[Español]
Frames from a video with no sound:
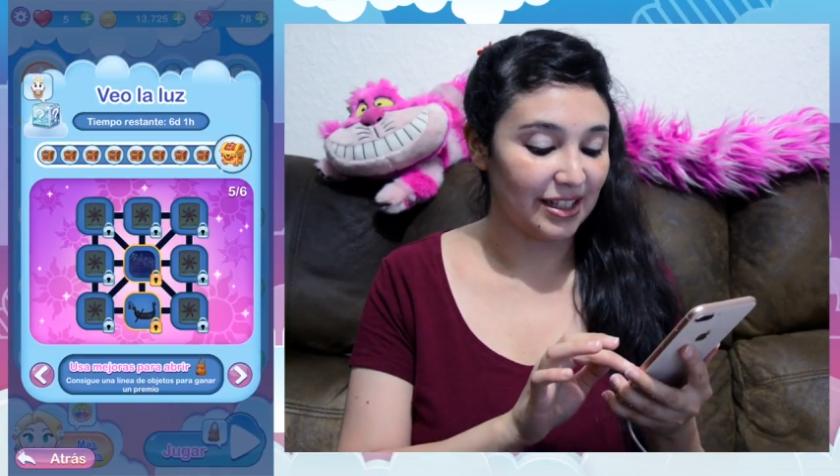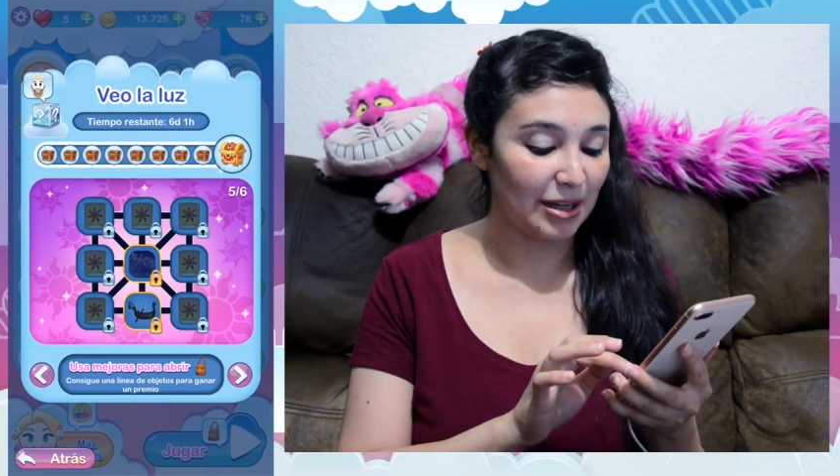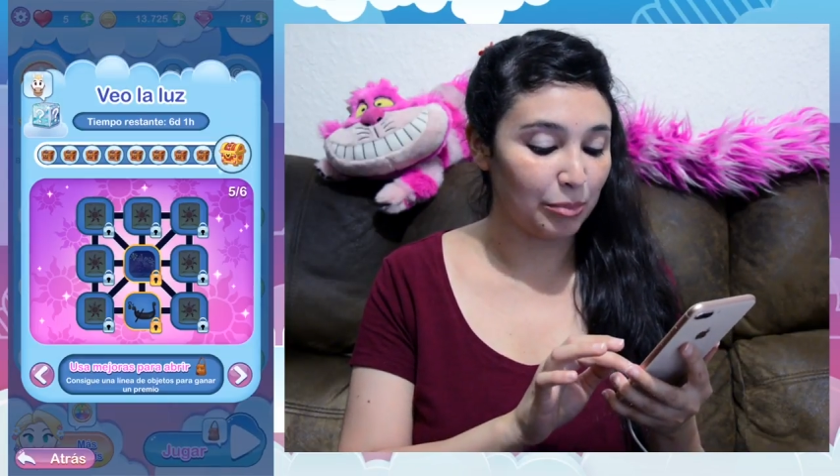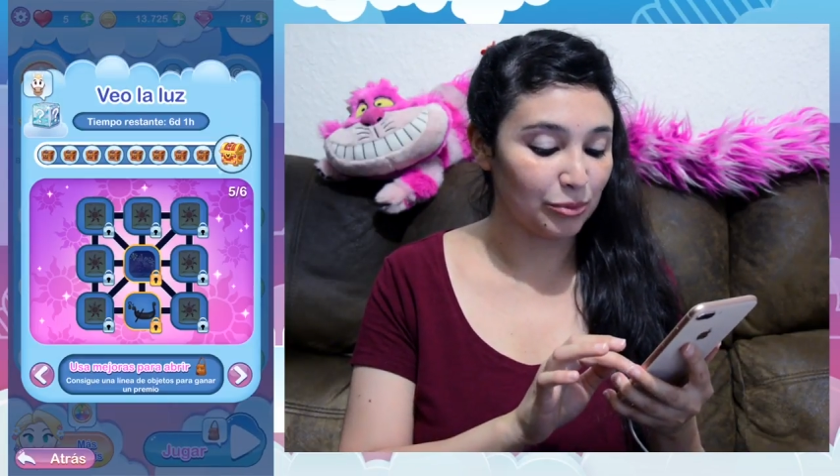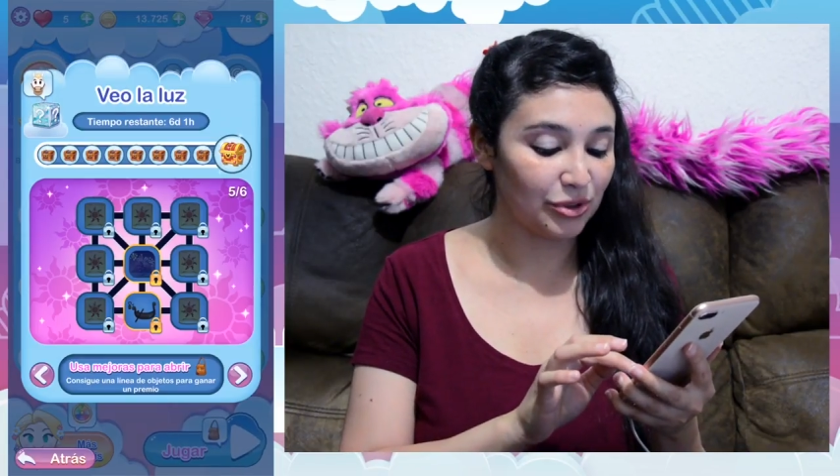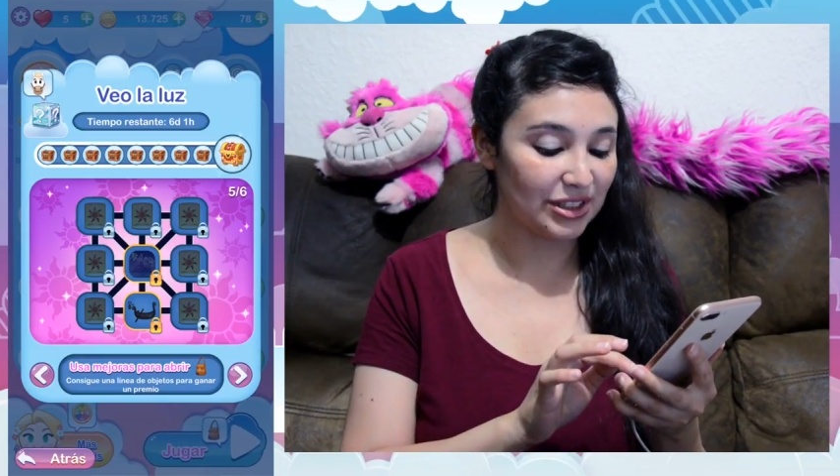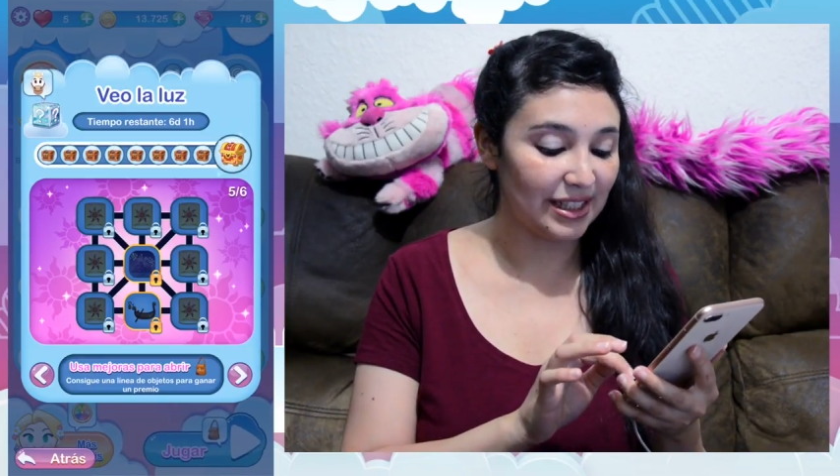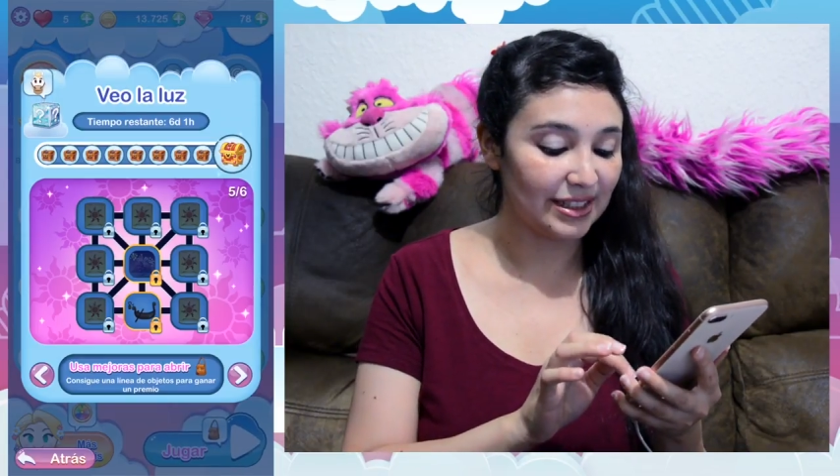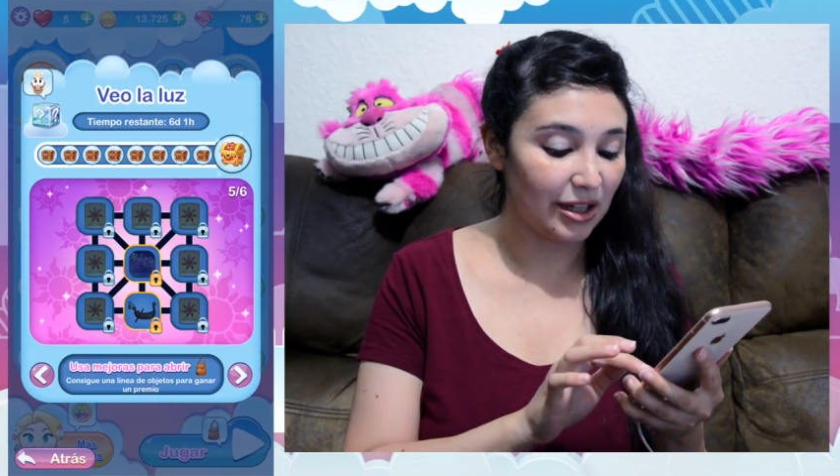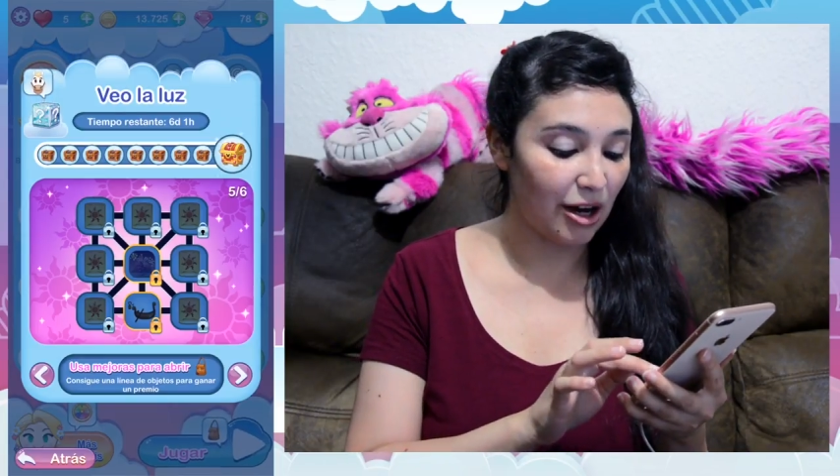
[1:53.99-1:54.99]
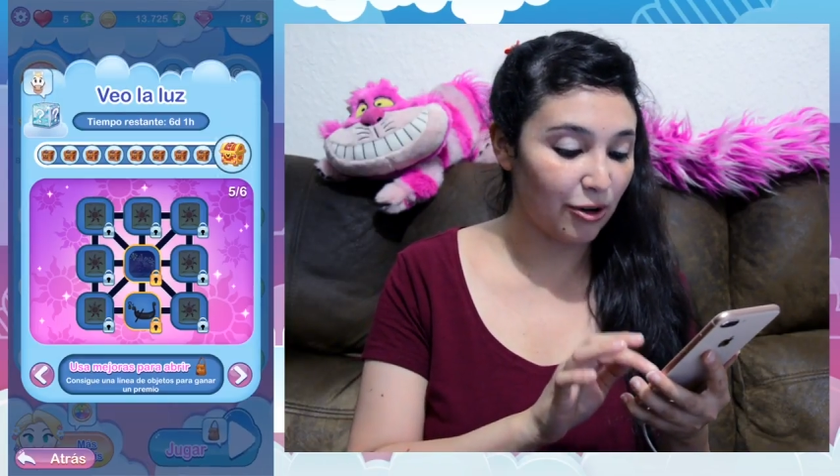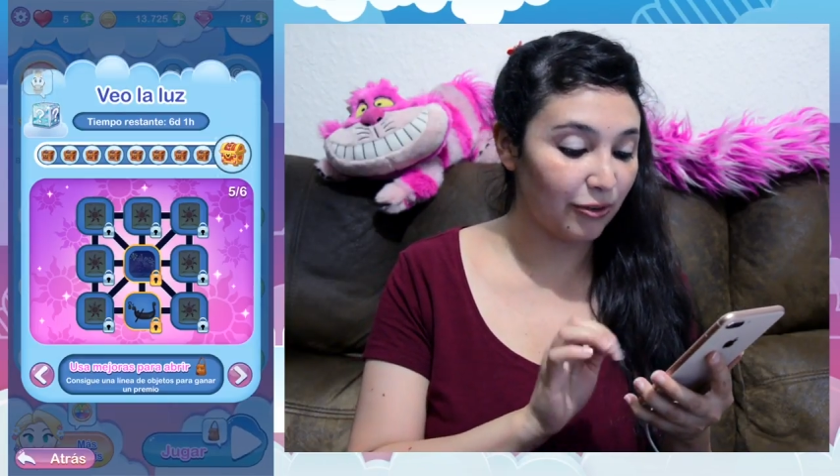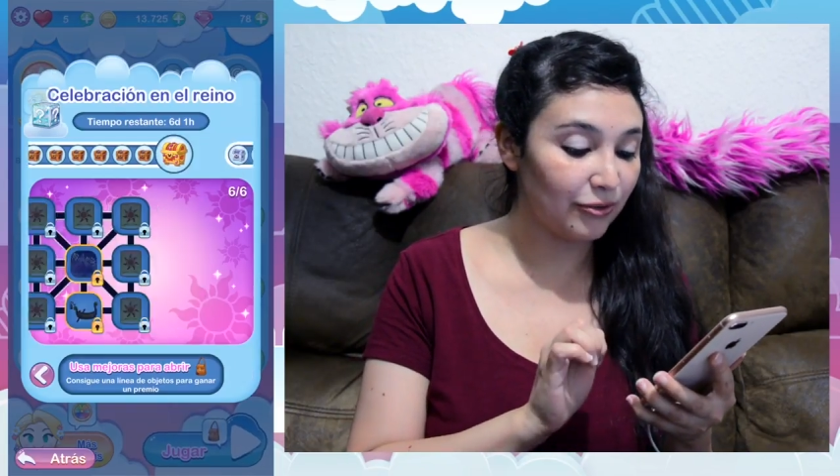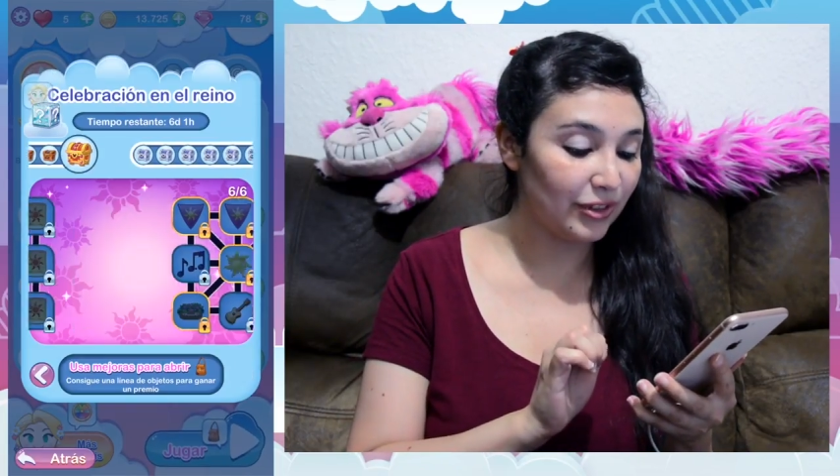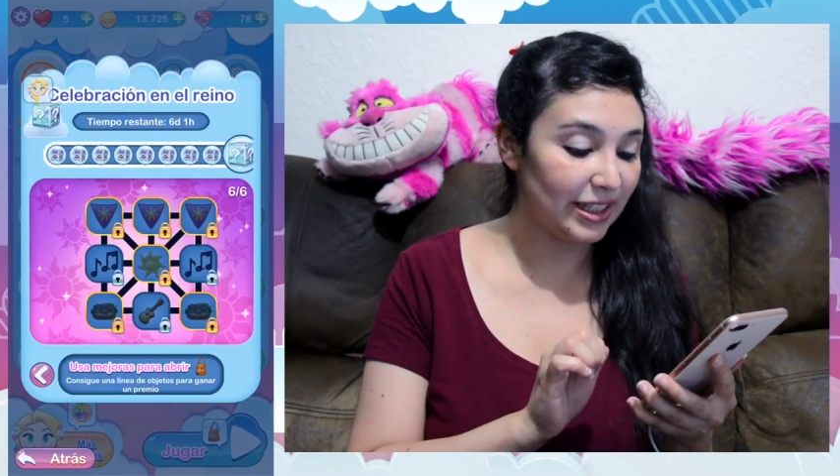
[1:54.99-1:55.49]
Rapunzel estaba
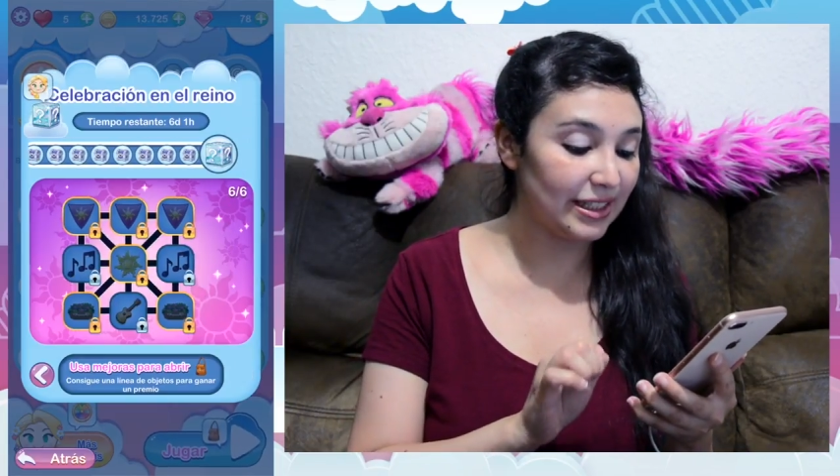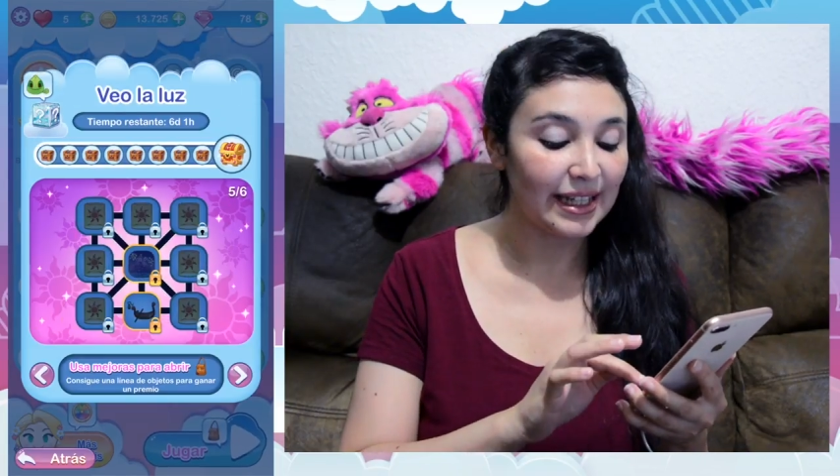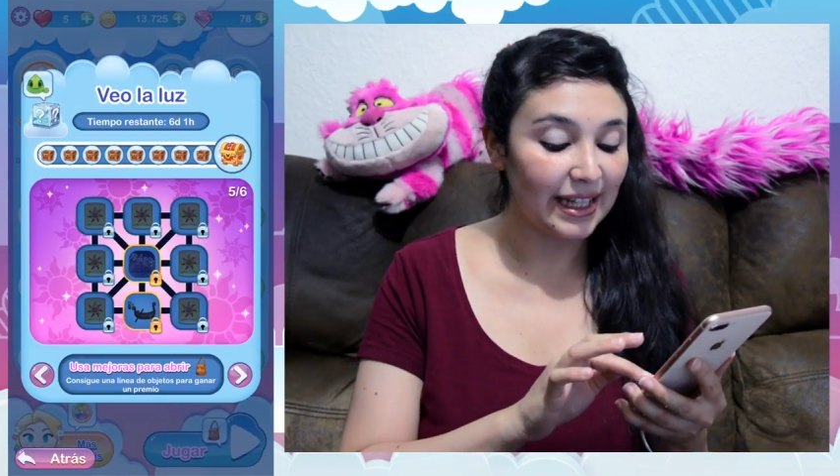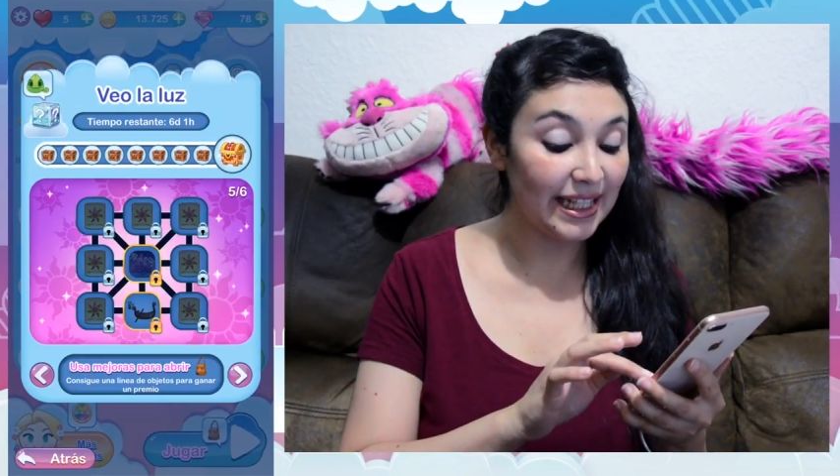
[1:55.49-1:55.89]
con Flynn.